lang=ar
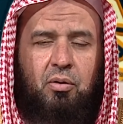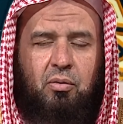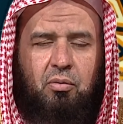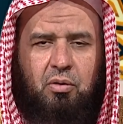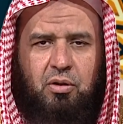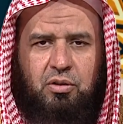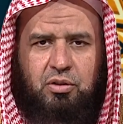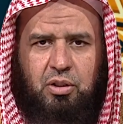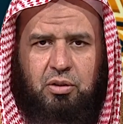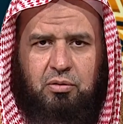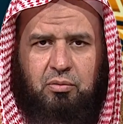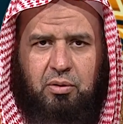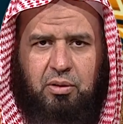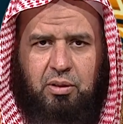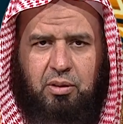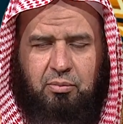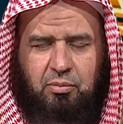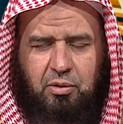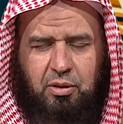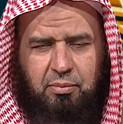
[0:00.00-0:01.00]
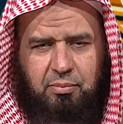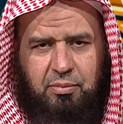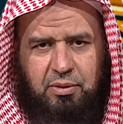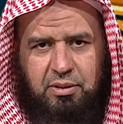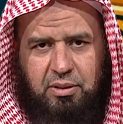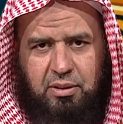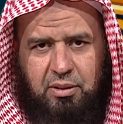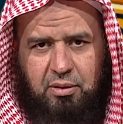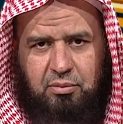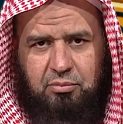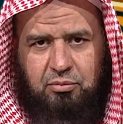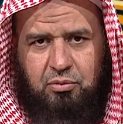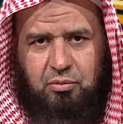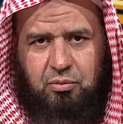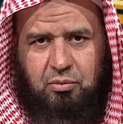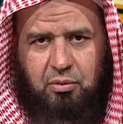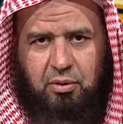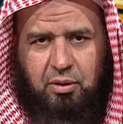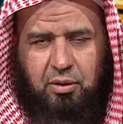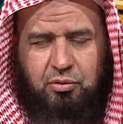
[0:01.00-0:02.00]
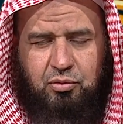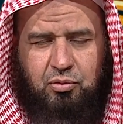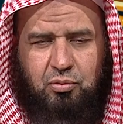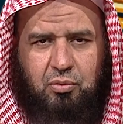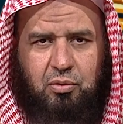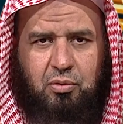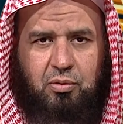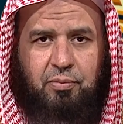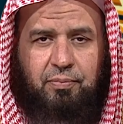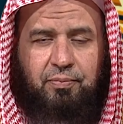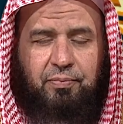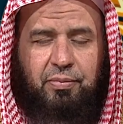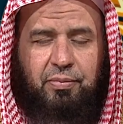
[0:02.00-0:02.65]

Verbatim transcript: وأشهد أن محمدا عبده ورسوله